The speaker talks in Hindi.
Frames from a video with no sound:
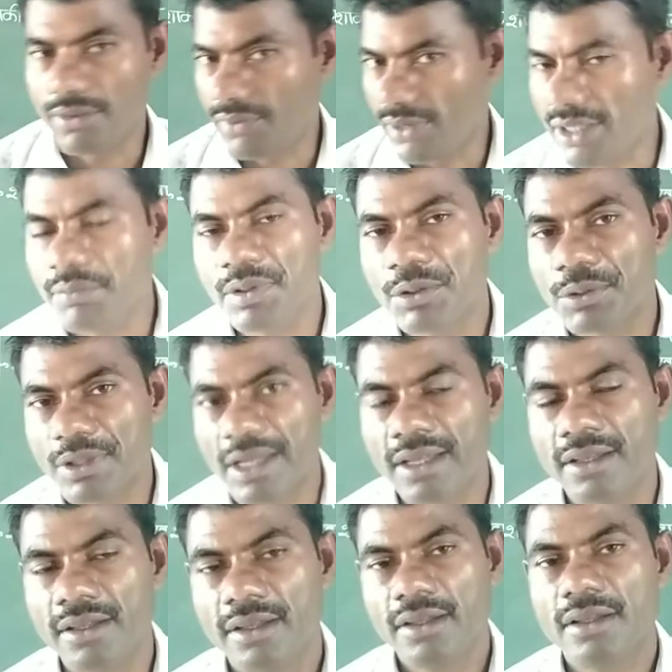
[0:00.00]
सफ़ेद भी होता
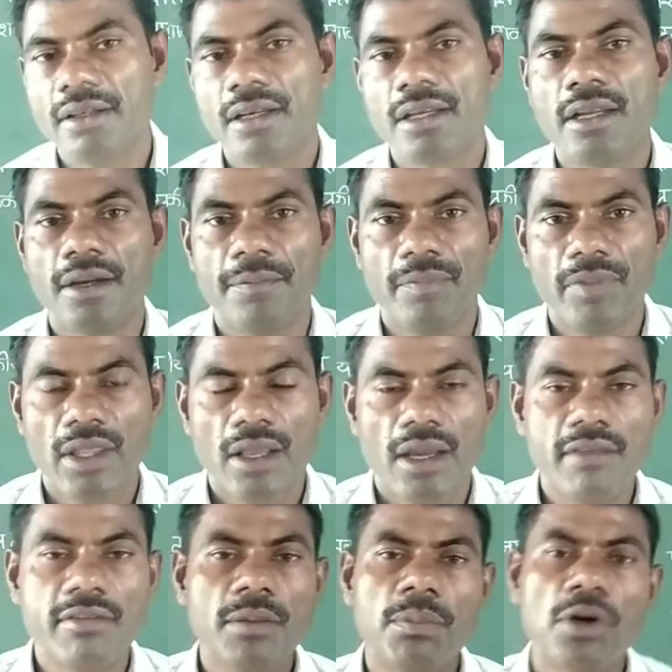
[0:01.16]
है है ना
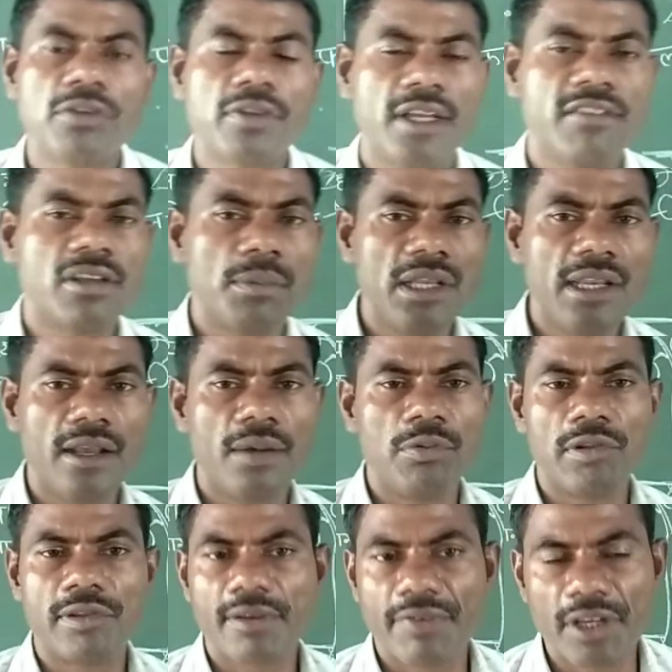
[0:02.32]
ऐसे बहुत सारे चमेली का
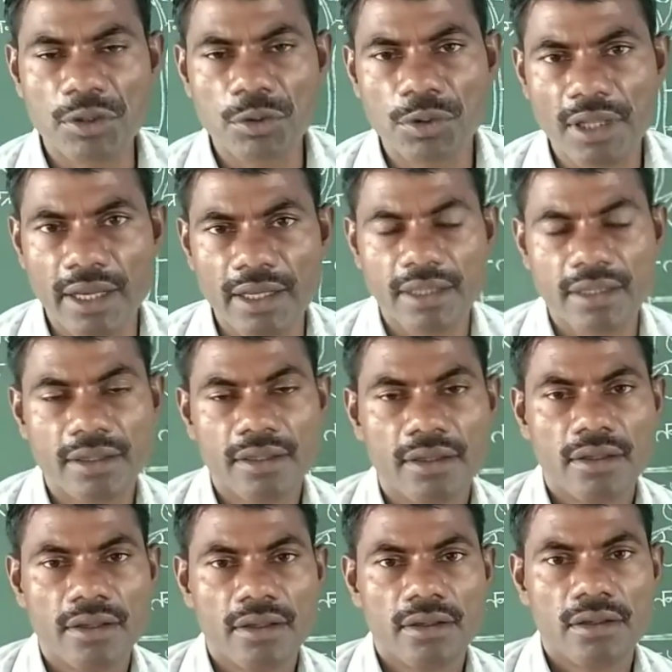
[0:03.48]
फूल सफ़ेद होता है
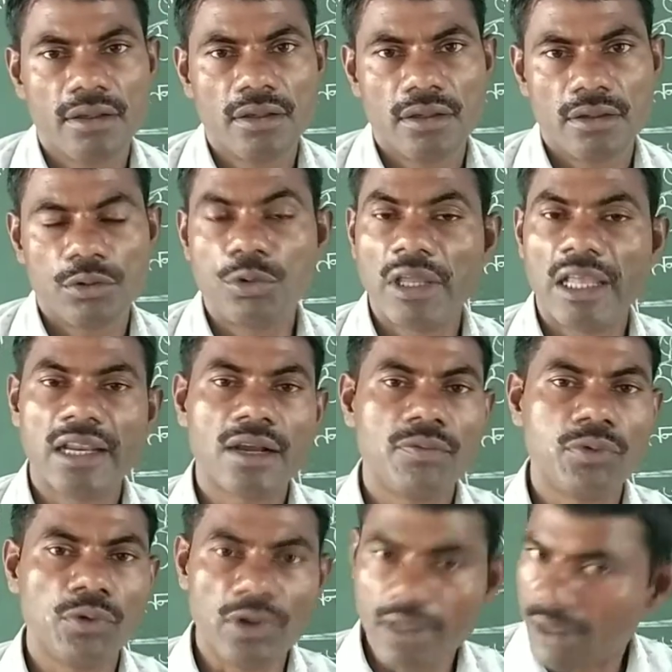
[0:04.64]
गुड़हल का
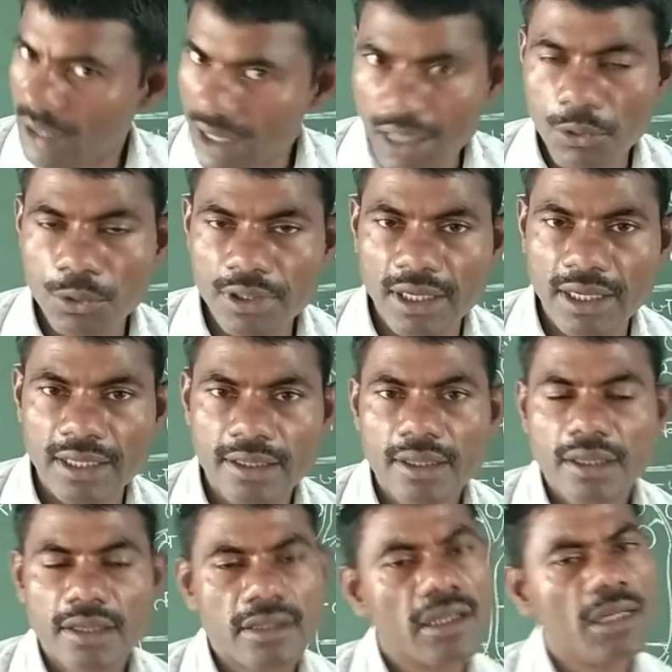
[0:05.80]
फूल लाल होता है
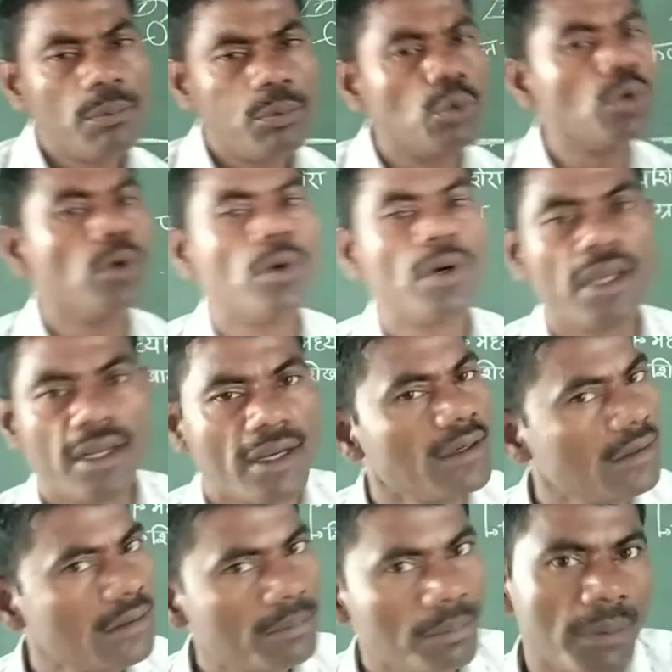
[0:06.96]
यानी फूलों के
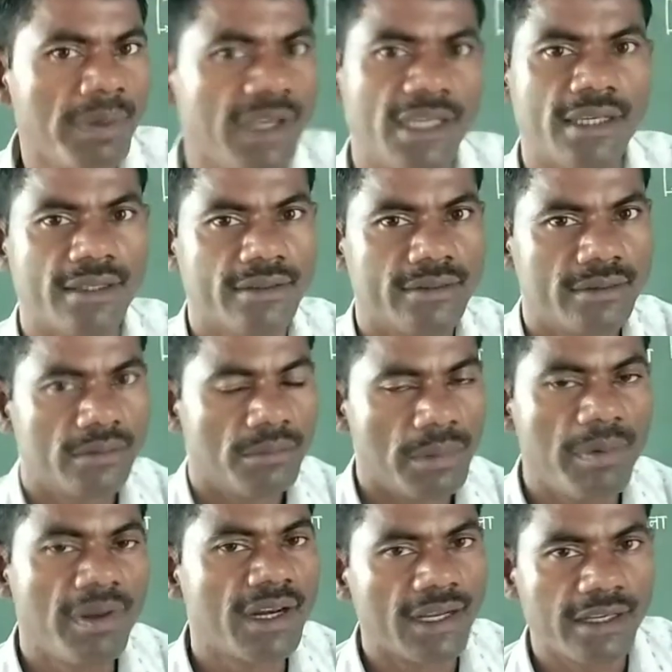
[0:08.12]
रंग विभिन्न
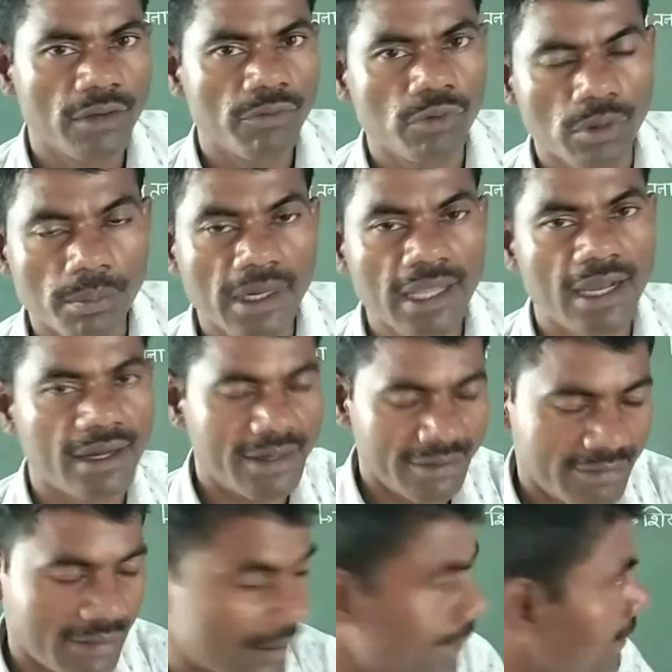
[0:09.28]
विभिन्न रंग के फूल बड़े
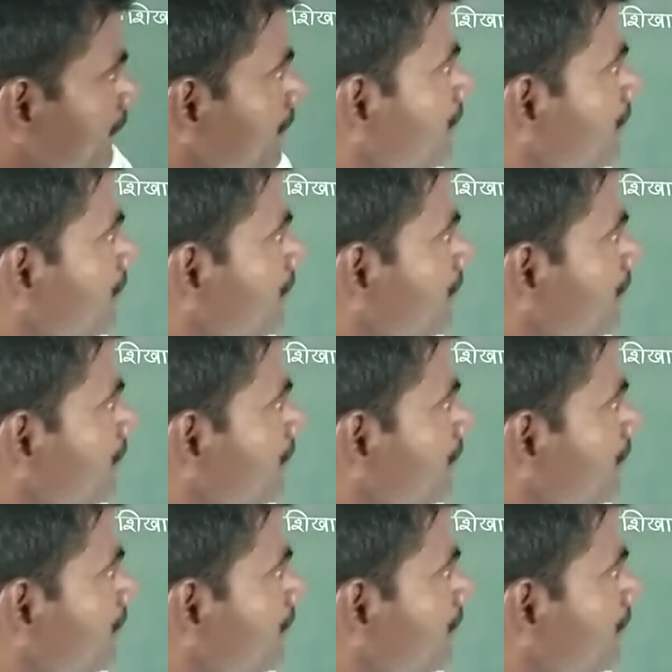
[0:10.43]
आकर्षक